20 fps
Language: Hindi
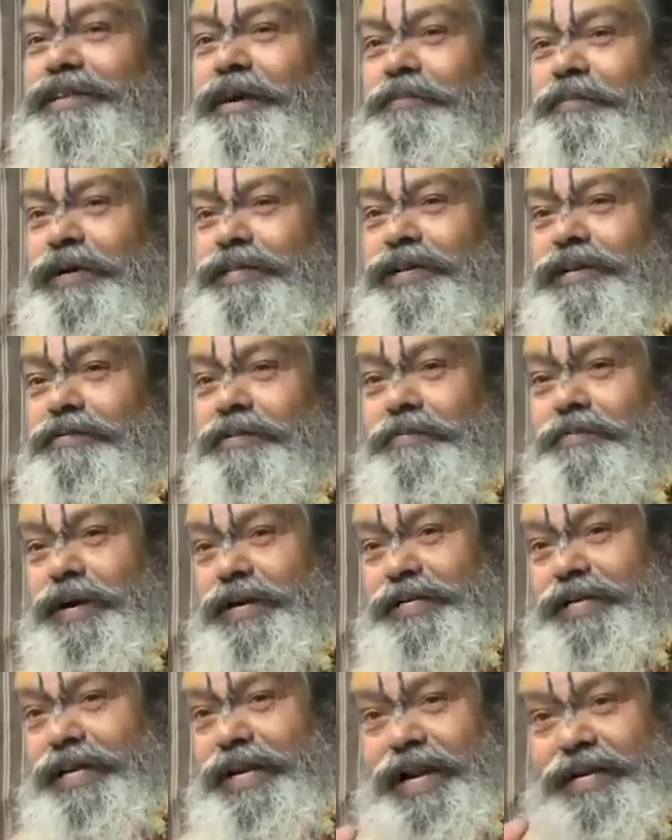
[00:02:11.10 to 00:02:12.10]
जब भजन में
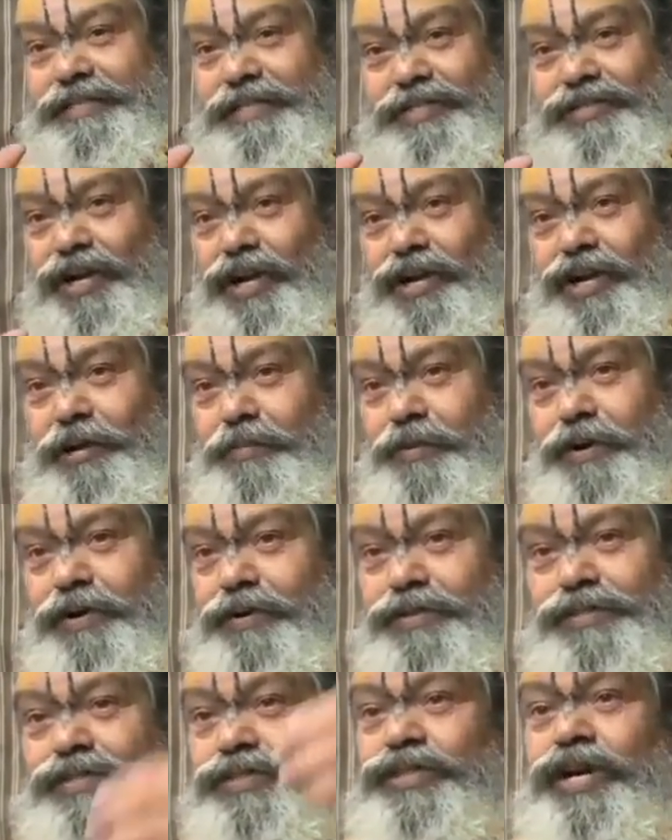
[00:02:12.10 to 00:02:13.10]
बैठे हैं ऐसे संकल्प
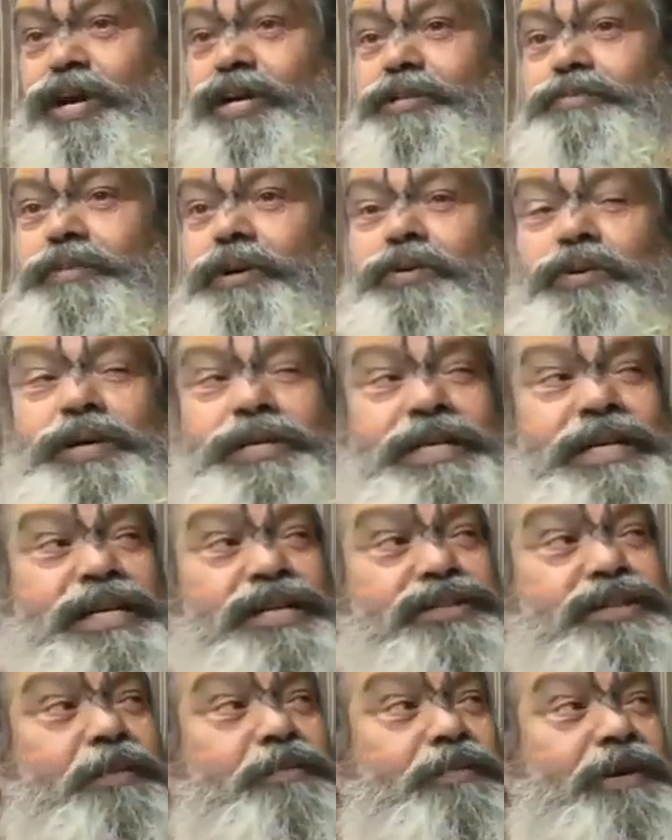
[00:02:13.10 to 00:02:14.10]
करो जगत में कोई नहीं
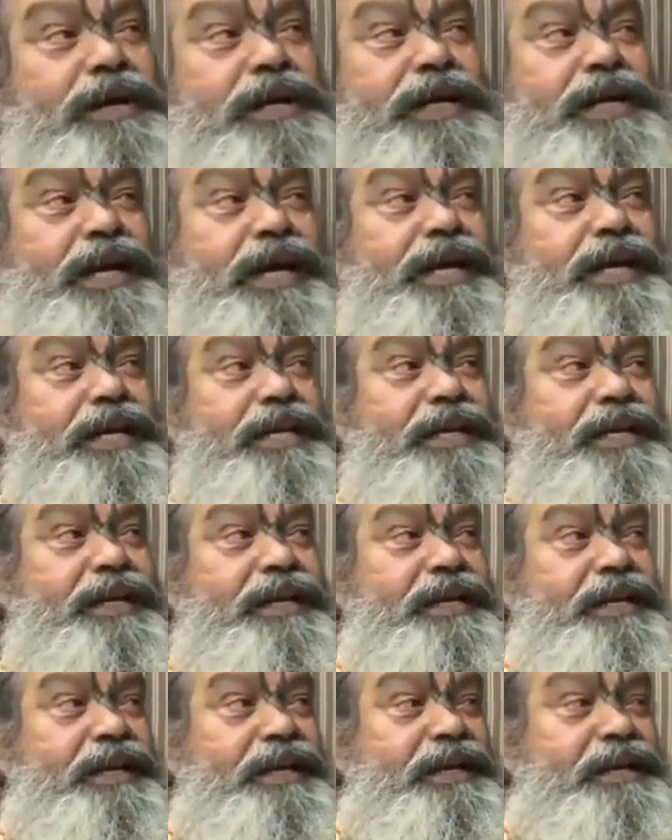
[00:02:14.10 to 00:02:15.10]
है सब मर गया है
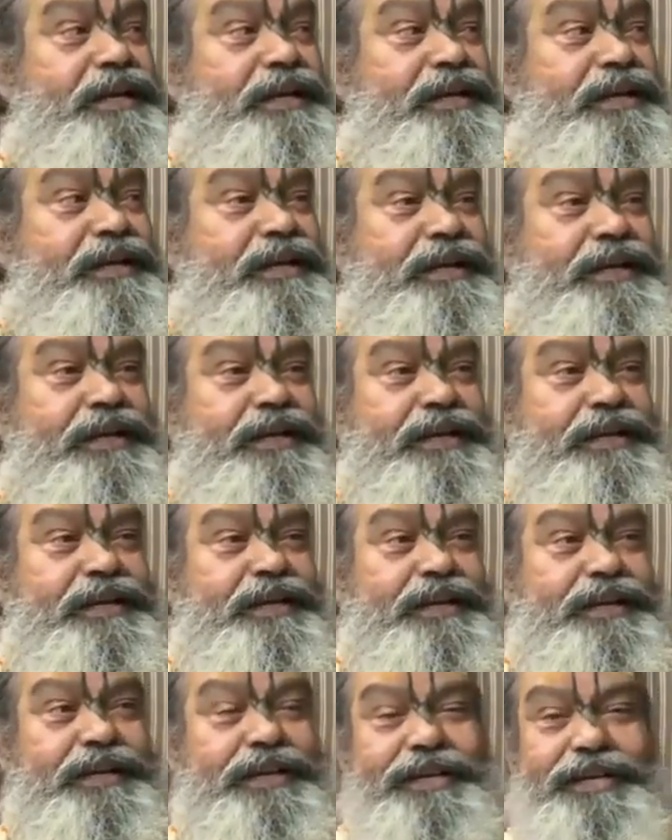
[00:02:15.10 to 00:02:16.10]

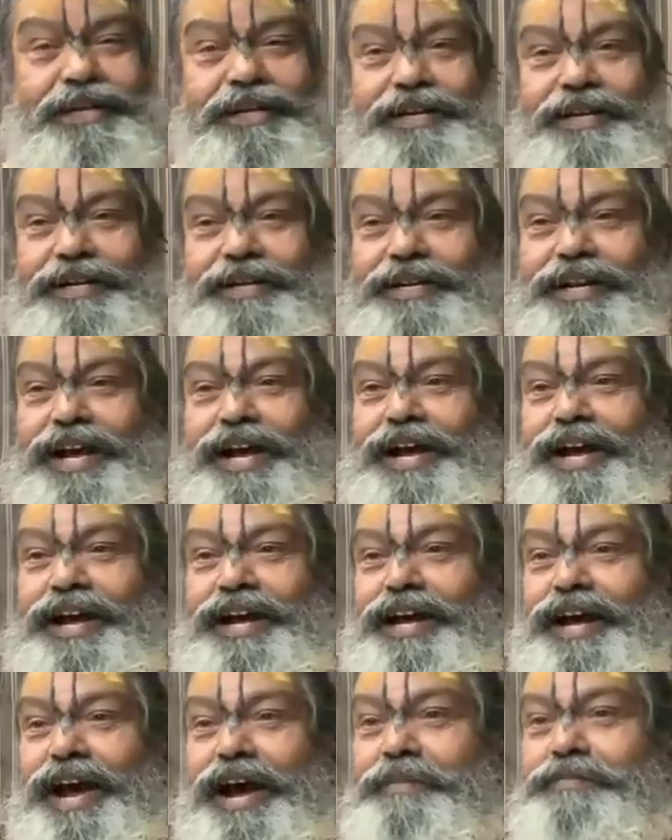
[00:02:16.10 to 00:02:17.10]
हाँ, ना
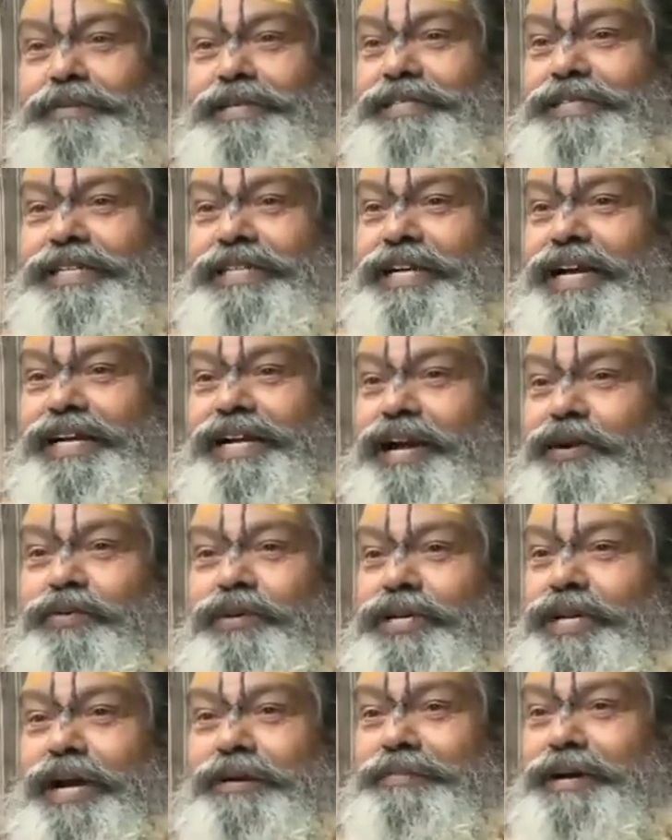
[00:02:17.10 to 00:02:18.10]
हम किसी का ना
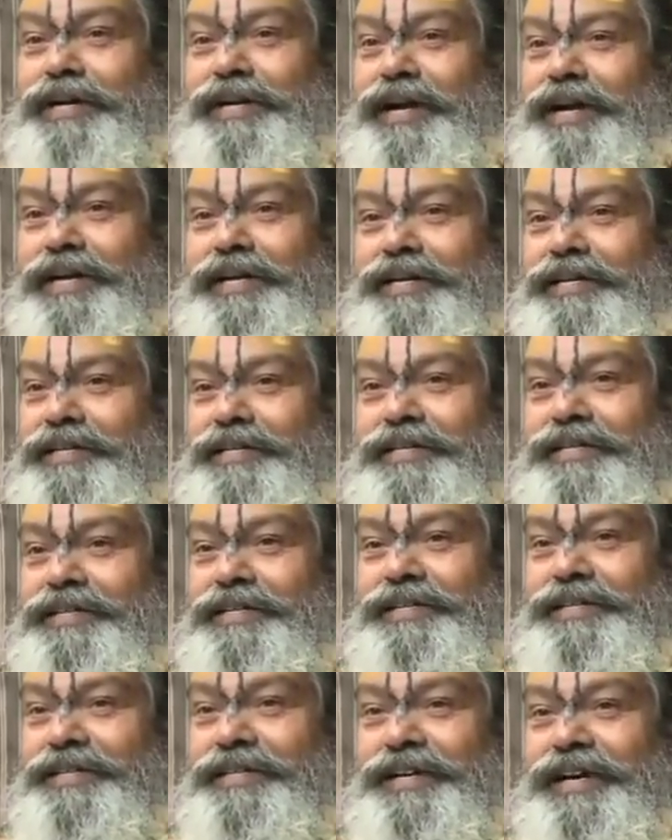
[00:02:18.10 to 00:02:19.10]
कोई हमारा
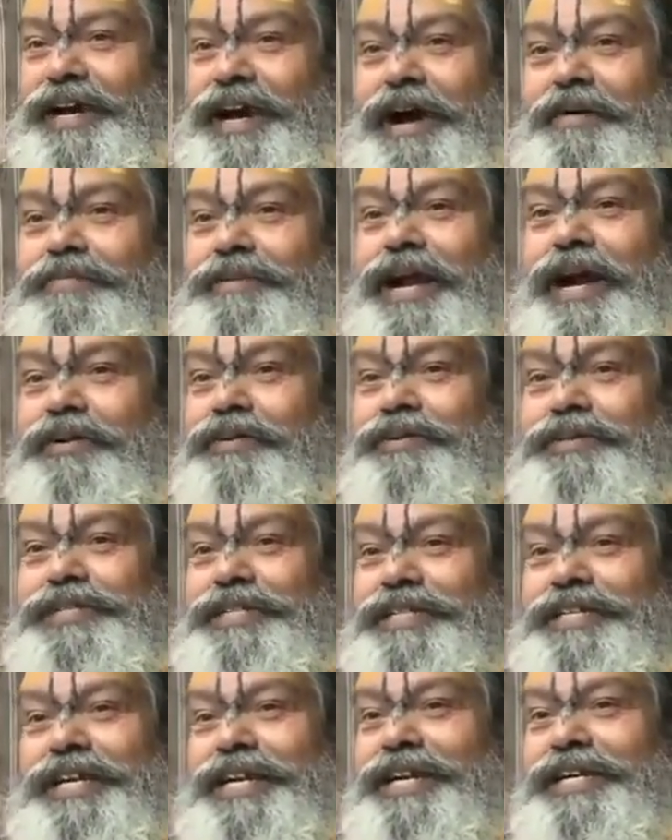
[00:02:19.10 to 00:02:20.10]
हम ठाकुर
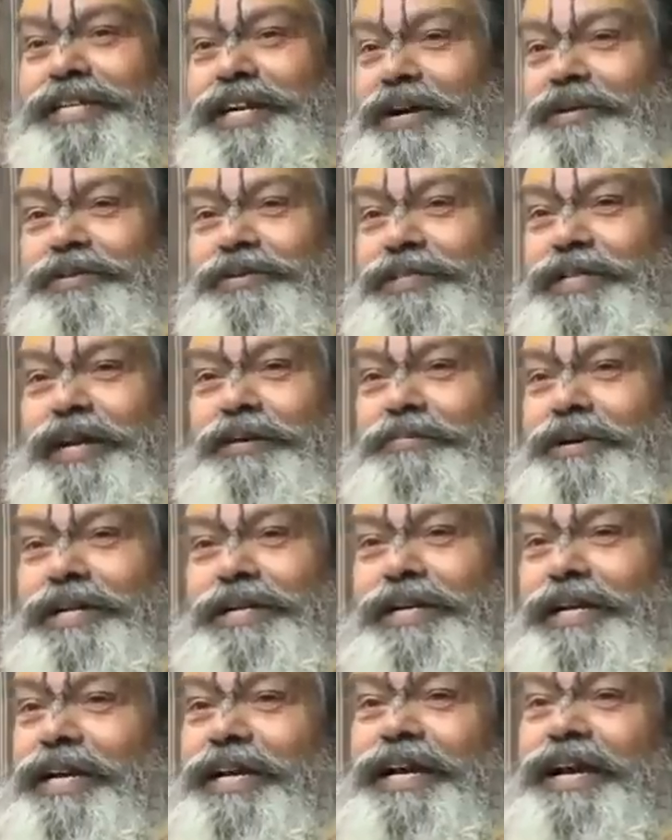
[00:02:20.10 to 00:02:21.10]
जी के हैं ठाकुर जी
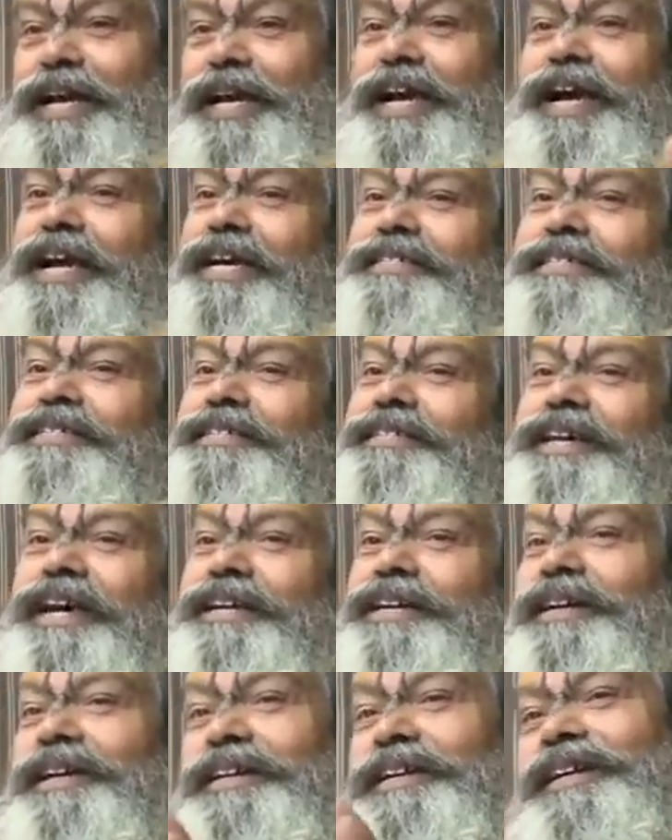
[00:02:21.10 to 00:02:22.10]
हमारे हैं ऐसे
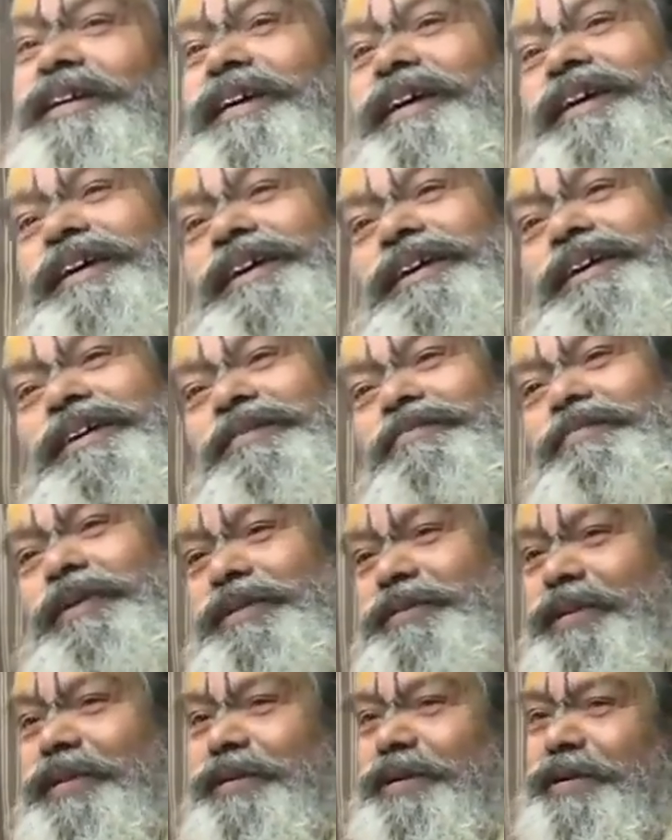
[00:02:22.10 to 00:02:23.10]
जान करके
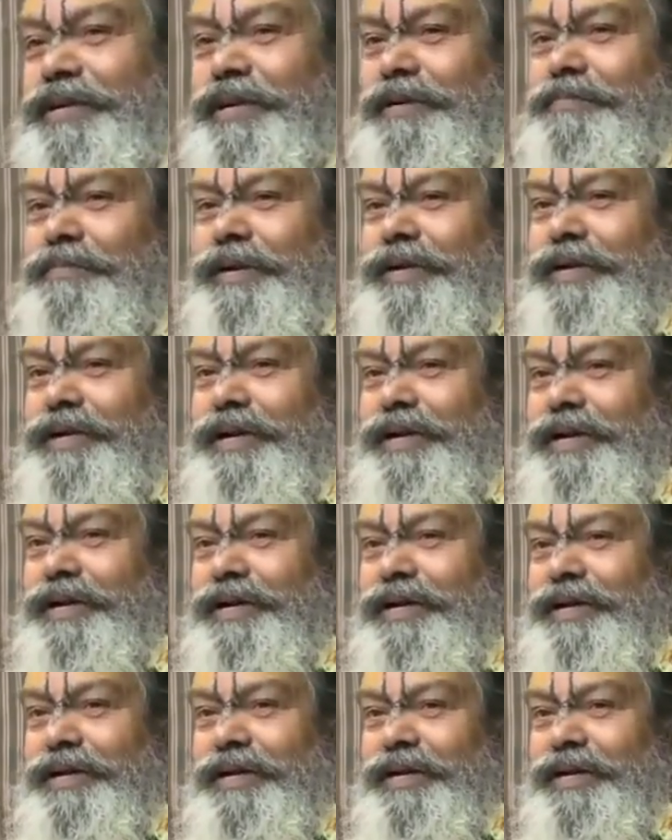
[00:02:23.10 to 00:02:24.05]
भजन करना पड़ेगा